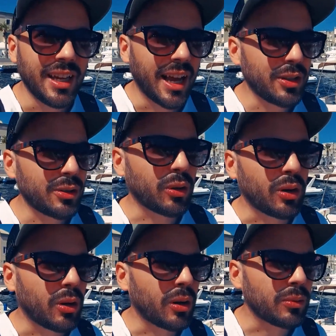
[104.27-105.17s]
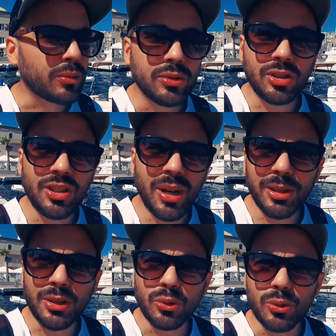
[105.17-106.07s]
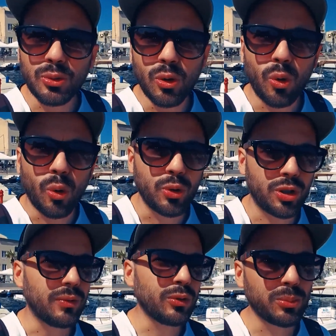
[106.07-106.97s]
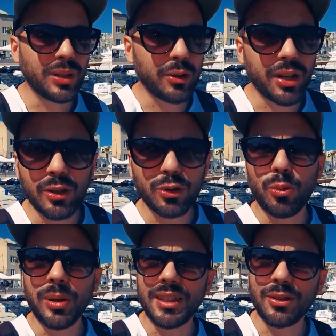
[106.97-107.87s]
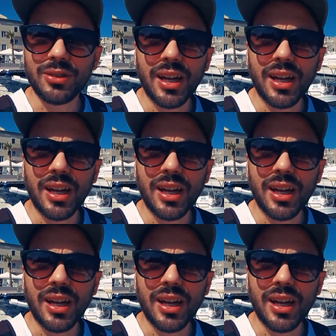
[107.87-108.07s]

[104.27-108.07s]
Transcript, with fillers: Adesso lo, sinceramente non lo conoscevo, non mi ero neanche documentato